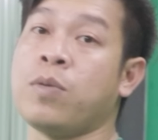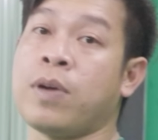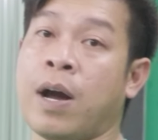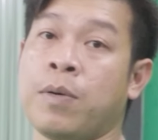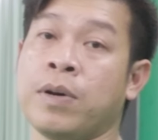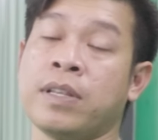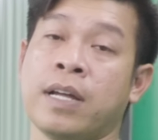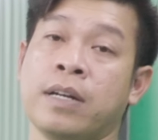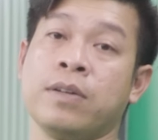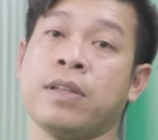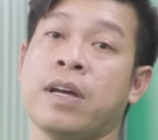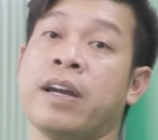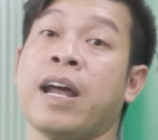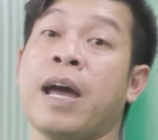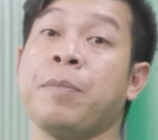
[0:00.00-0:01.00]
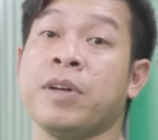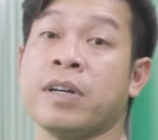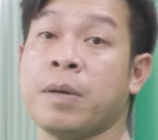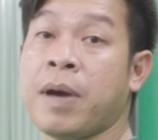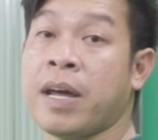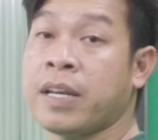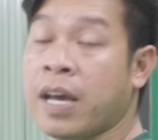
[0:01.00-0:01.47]
cầu ở tỉnh có thể ráp được
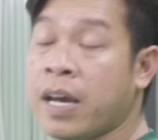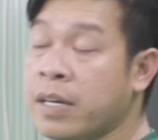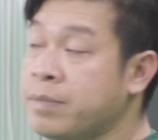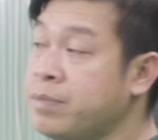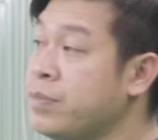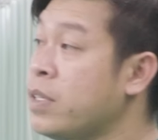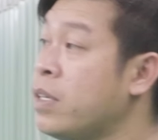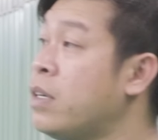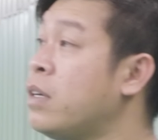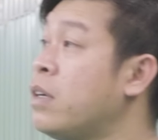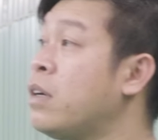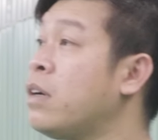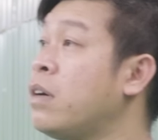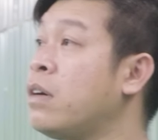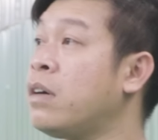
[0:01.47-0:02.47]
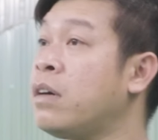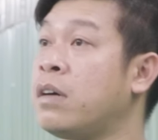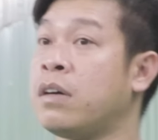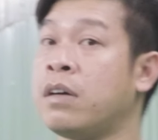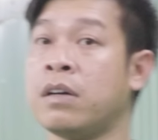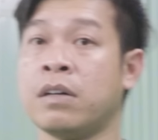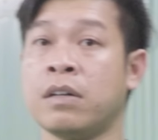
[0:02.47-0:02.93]
các bạn nha à,
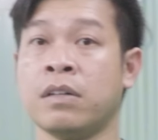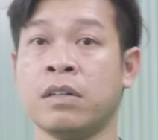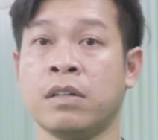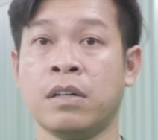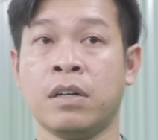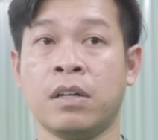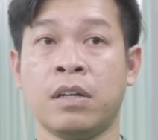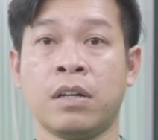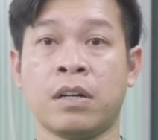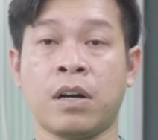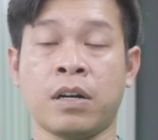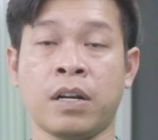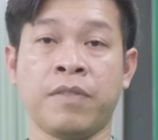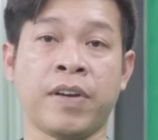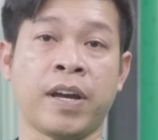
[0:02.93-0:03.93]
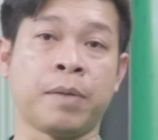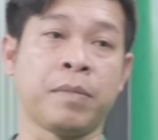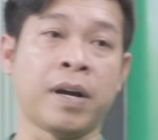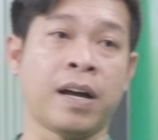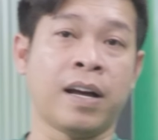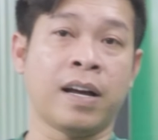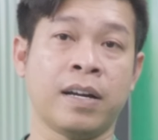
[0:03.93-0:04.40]
ờ, còn cái việc
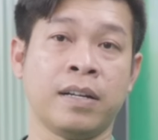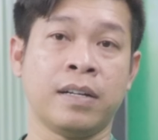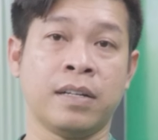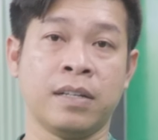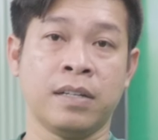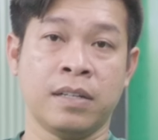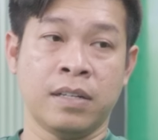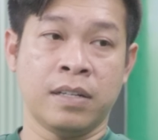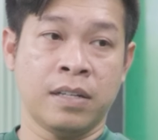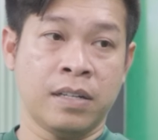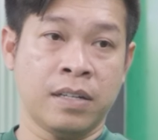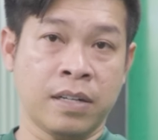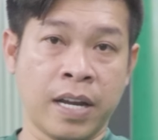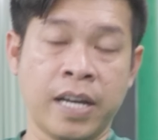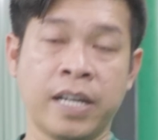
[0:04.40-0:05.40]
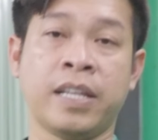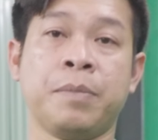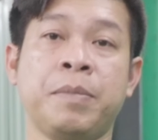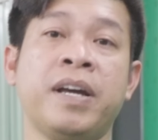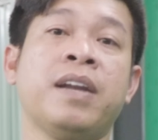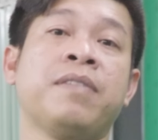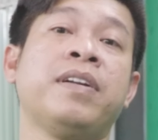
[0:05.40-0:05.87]
mà đi thì
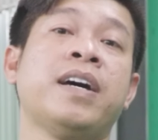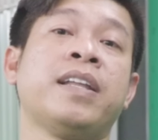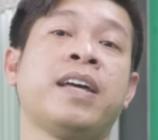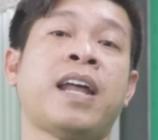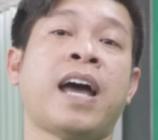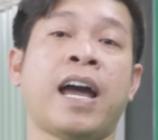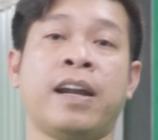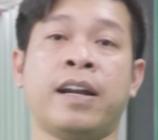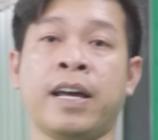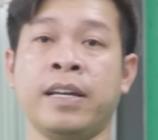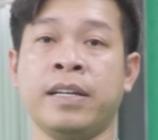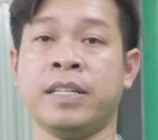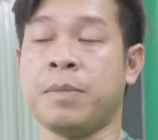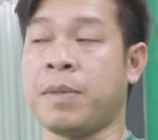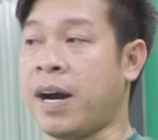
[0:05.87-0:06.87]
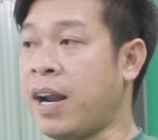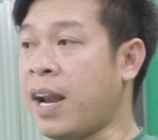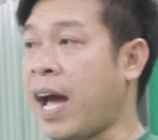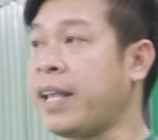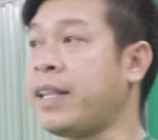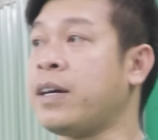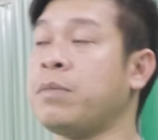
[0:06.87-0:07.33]
biết là vấn đề thiệt hại rồi đấy nhưng mà ở
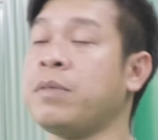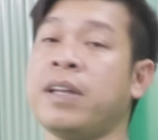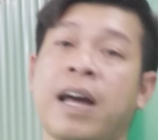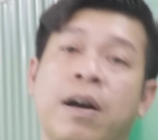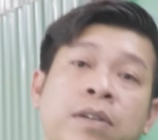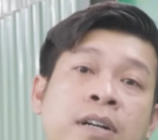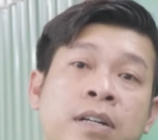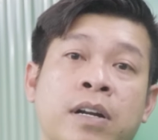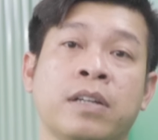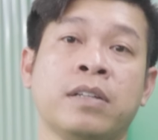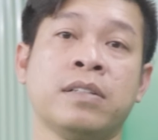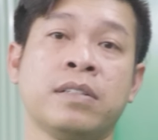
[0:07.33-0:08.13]
lại thì không thể nào được rồi